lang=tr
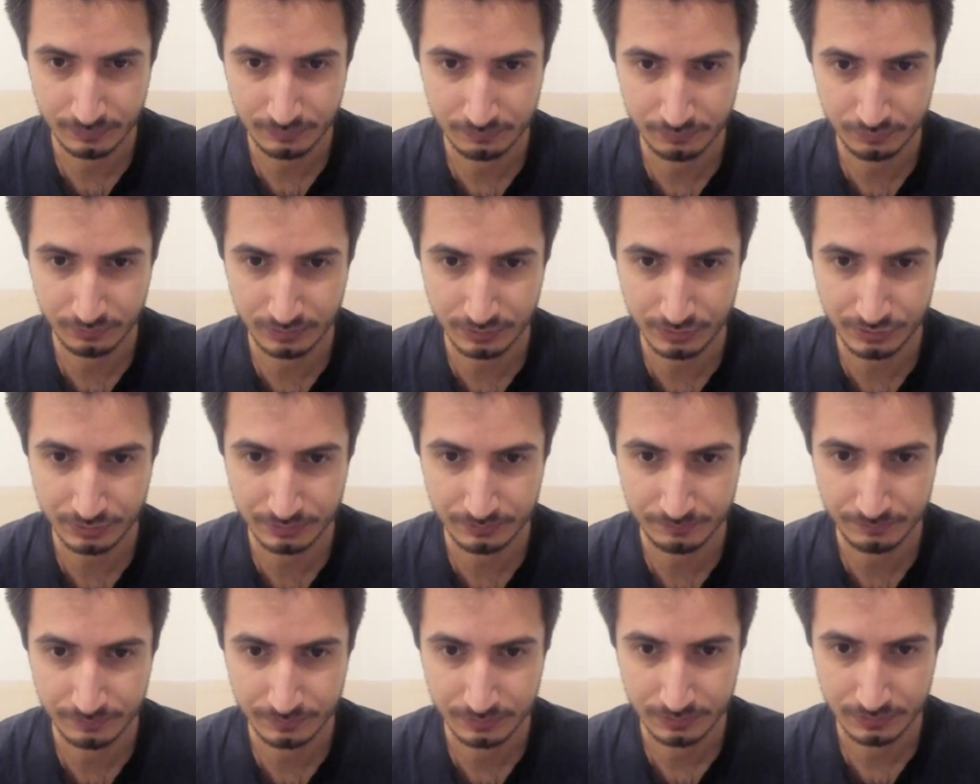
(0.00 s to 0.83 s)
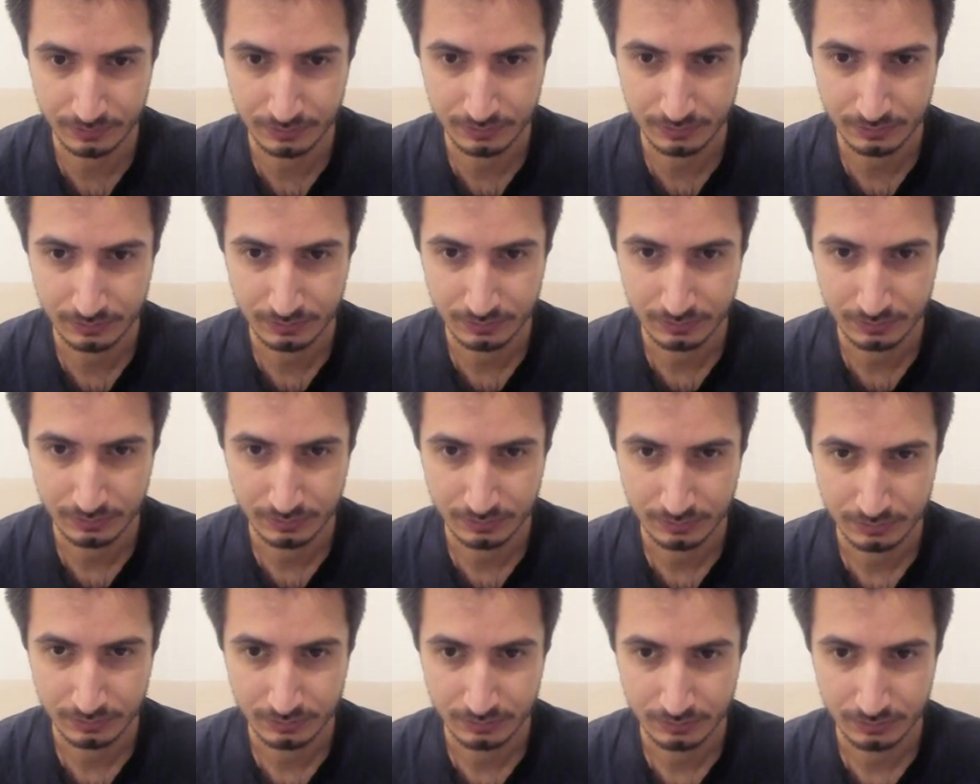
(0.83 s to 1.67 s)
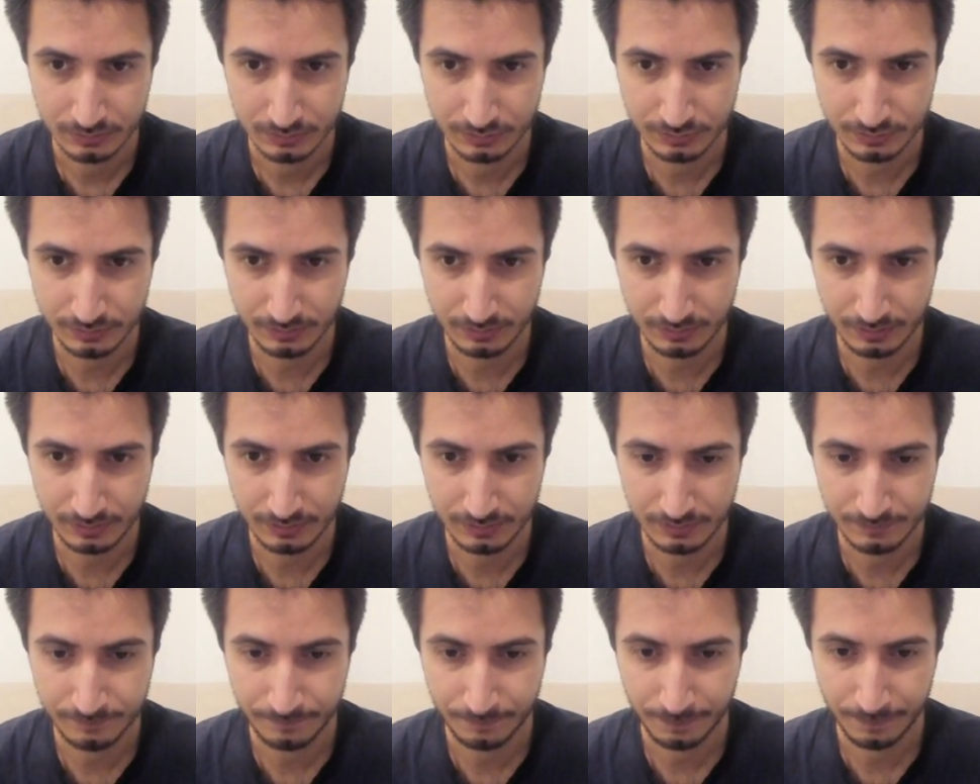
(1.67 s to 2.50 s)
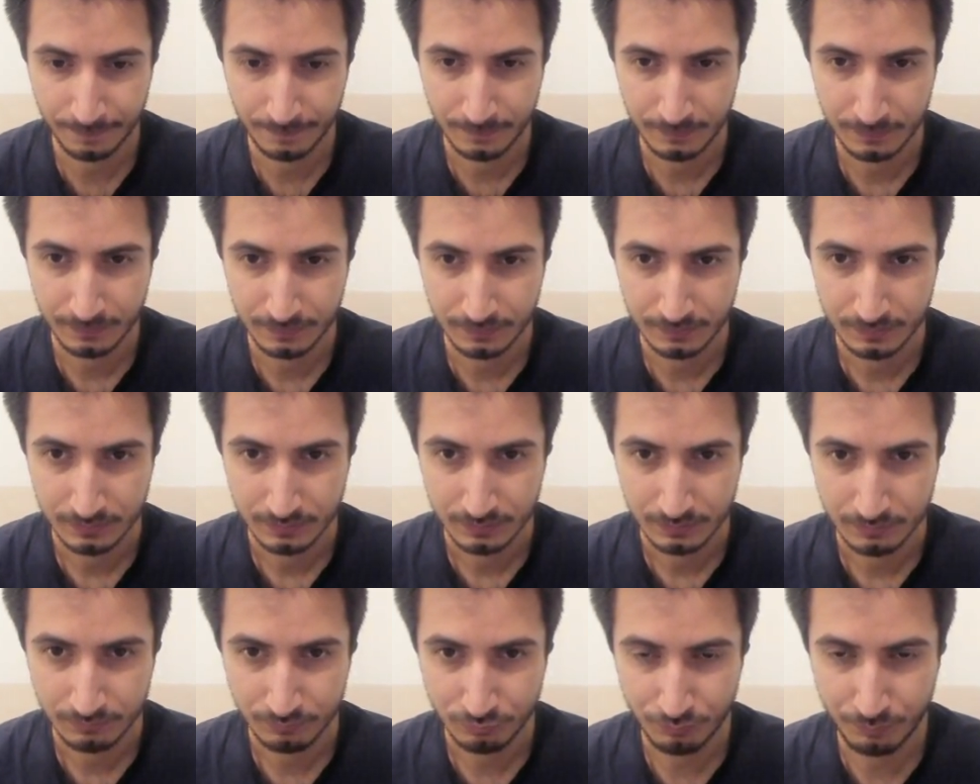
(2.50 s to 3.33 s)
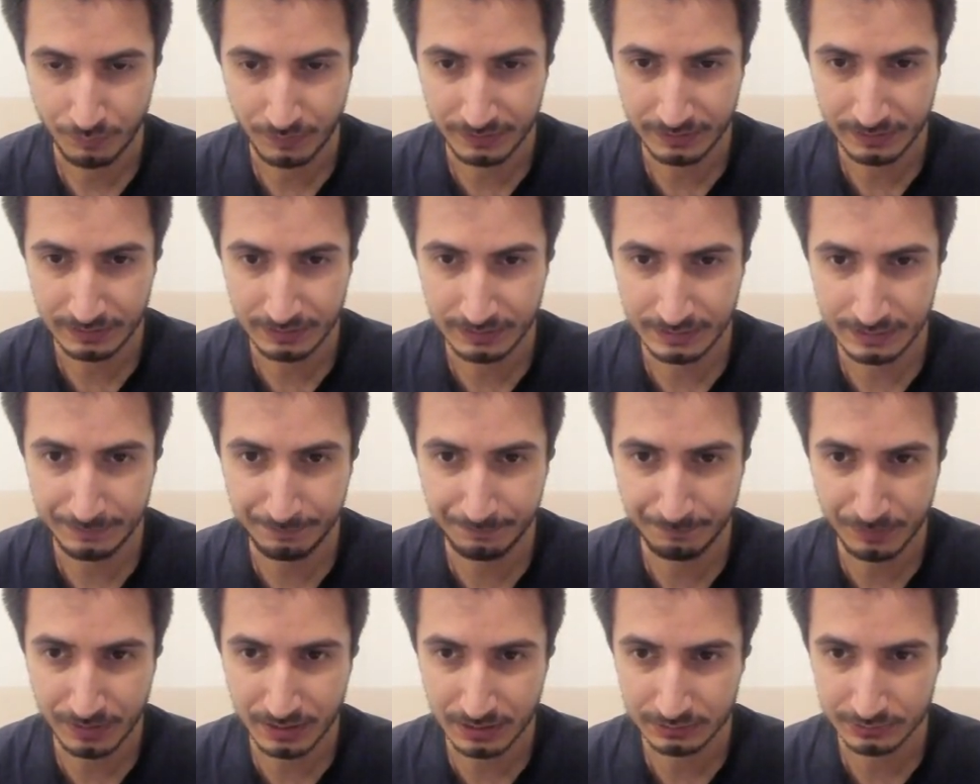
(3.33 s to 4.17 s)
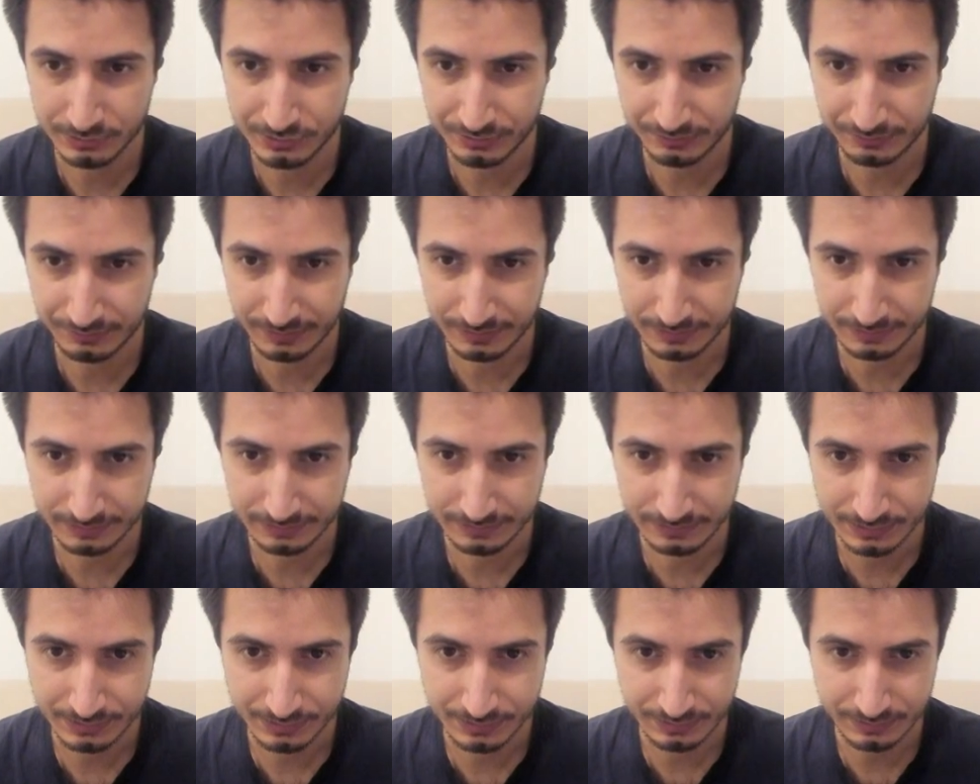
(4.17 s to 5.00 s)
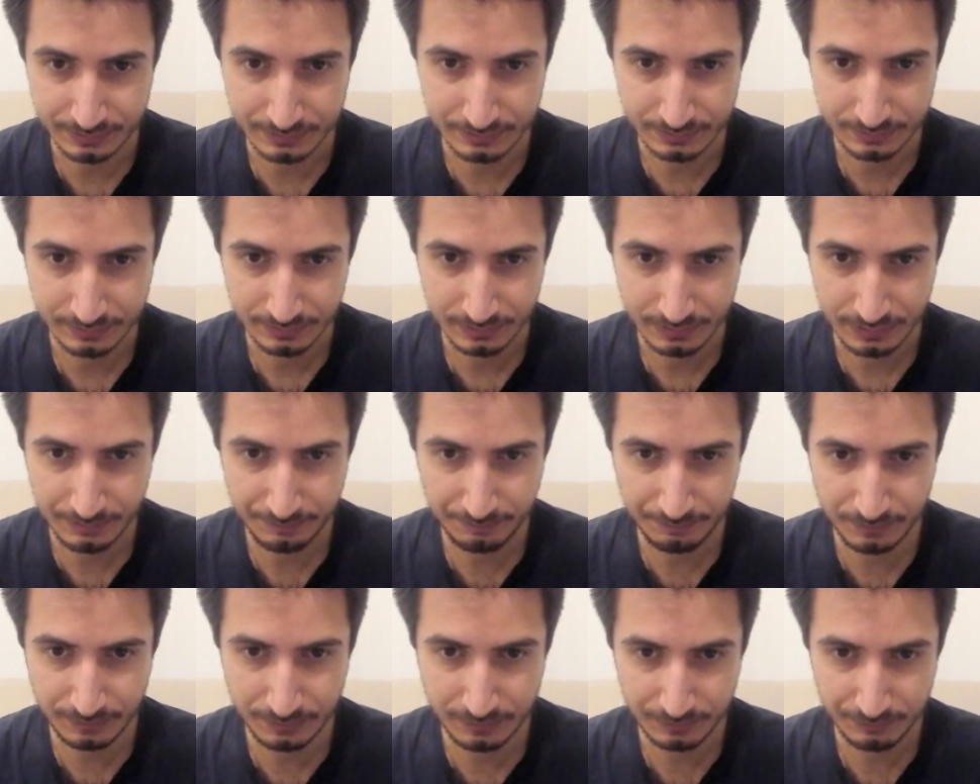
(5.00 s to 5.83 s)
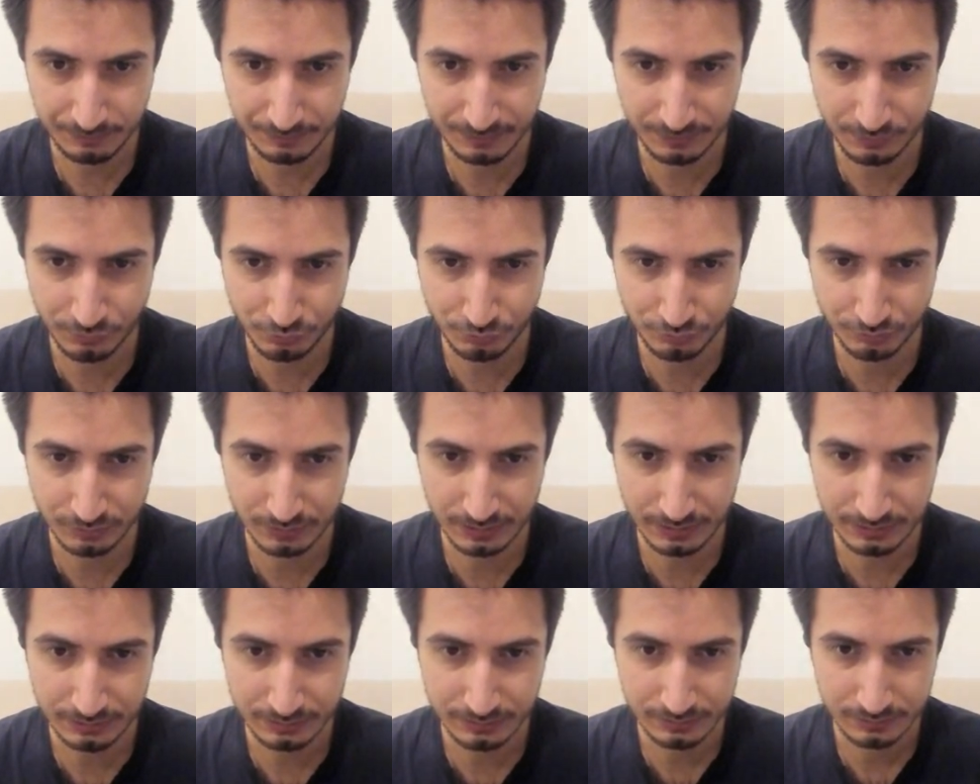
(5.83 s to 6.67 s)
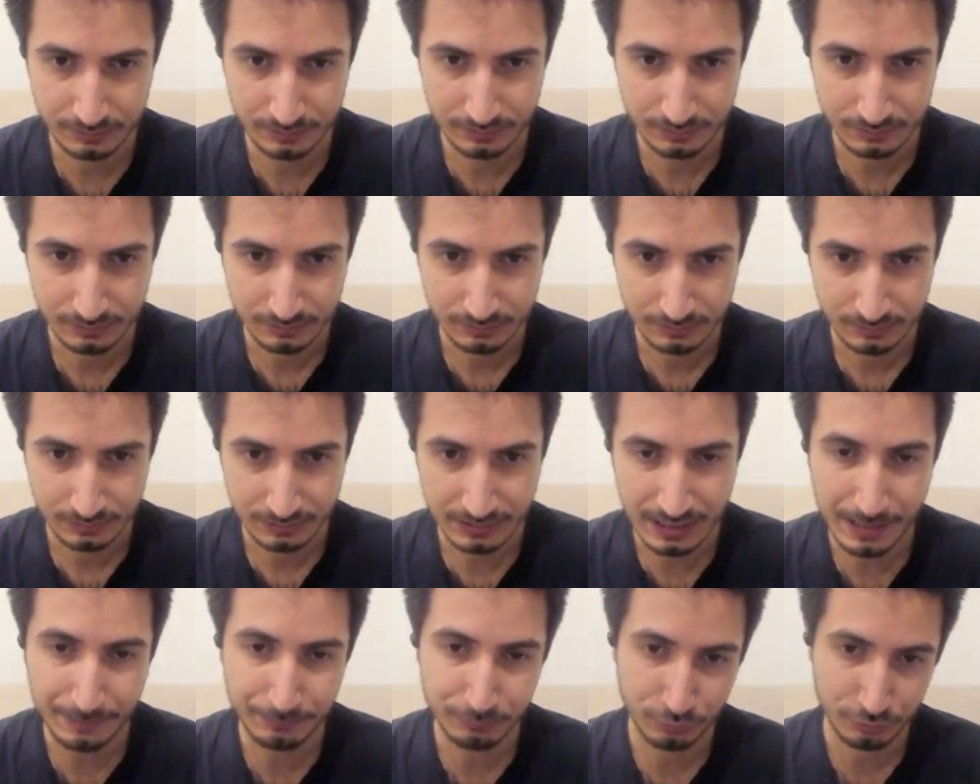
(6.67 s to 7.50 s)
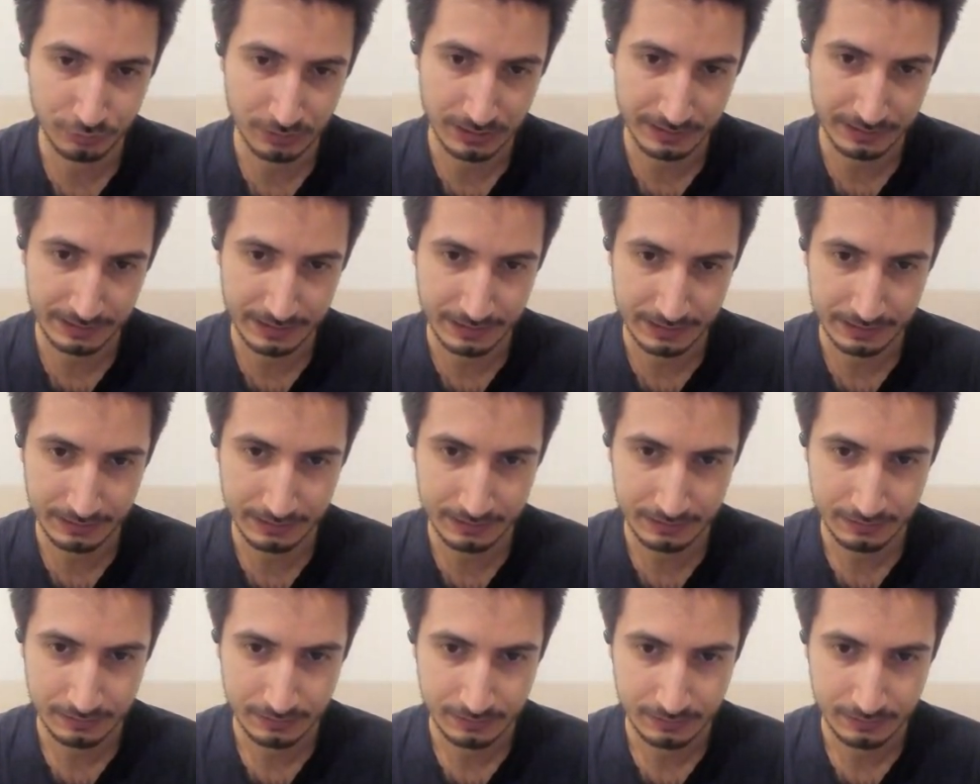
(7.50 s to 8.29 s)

Bunu açalım. Şimdi bu panele ip bağlayacağız arkadaşlar. İp dediğimizde şunlar. Kablolar yani.